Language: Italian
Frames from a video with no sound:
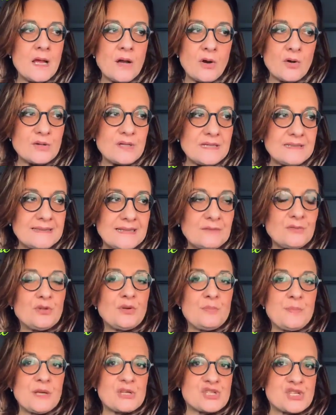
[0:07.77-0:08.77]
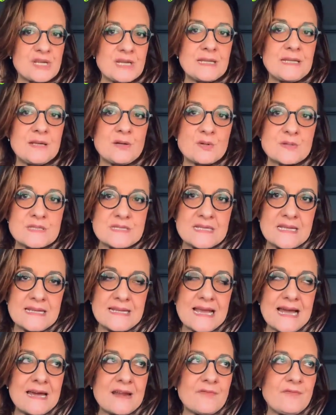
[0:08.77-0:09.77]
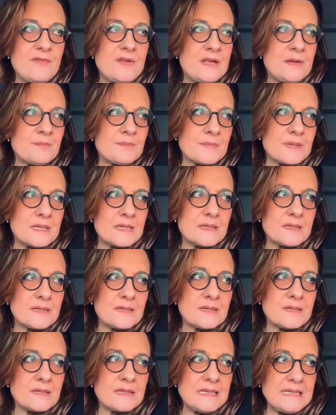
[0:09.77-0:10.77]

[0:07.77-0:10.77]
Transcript: Ogni tanto ho piacere di consigliarvi eh,